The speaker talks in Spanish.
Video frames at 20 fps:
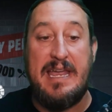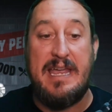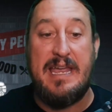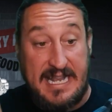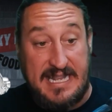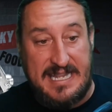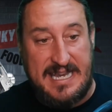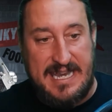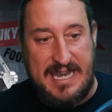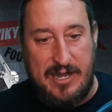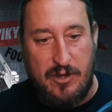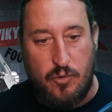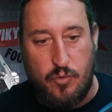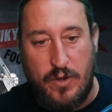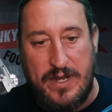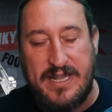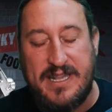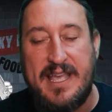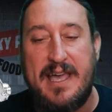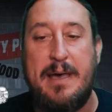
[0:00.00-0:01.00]
Hay que tener en
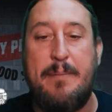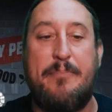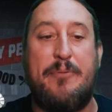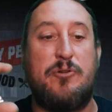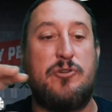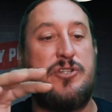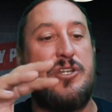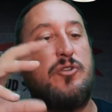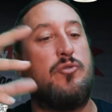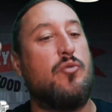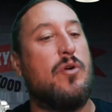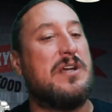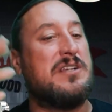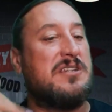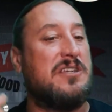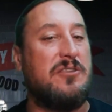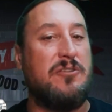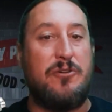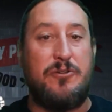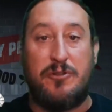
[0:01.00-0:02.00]
cuenta, por si tú has
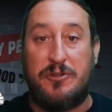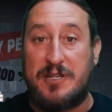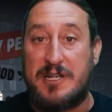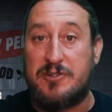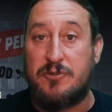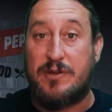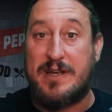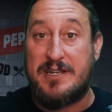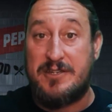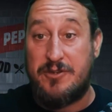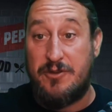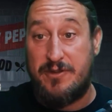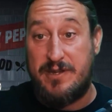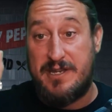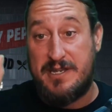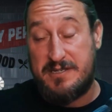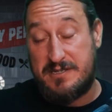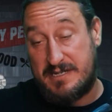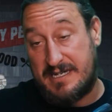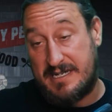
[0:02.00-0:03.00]
sido en otras
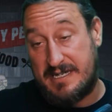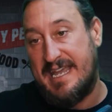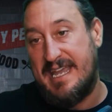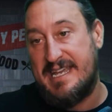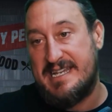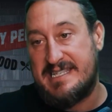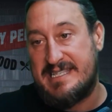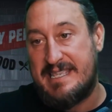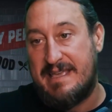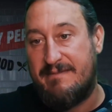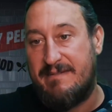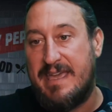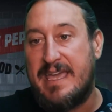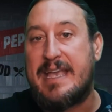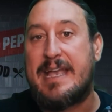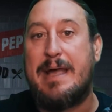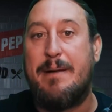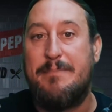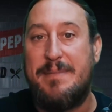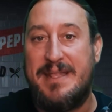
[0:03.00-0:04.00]
ocasiones, que esta
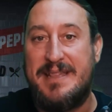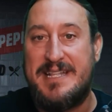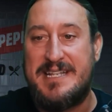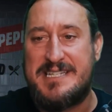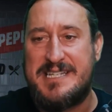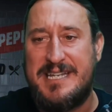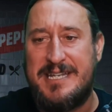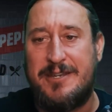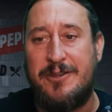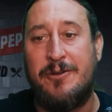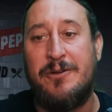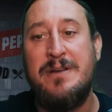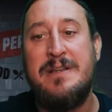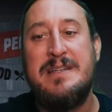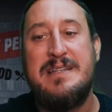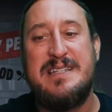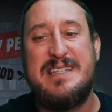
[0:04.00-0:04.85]
vez cambian de sitio,